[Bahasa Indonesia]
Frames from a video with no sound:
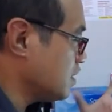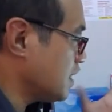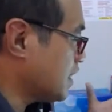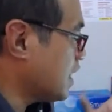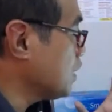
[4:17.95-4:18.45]

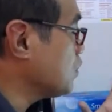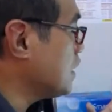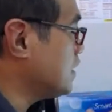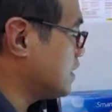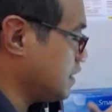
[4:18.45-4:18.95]
sekitar itu
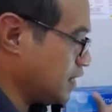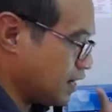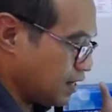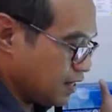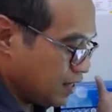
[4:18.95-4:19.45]
saja
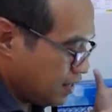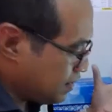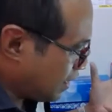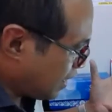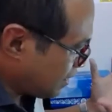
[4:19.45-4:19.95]
sehingga
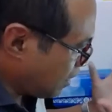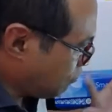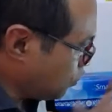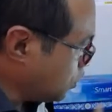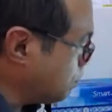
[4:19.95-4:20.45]
saya rasa
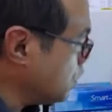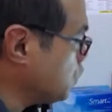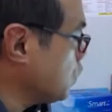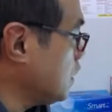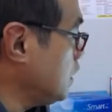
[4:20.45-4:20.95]
affordable untuk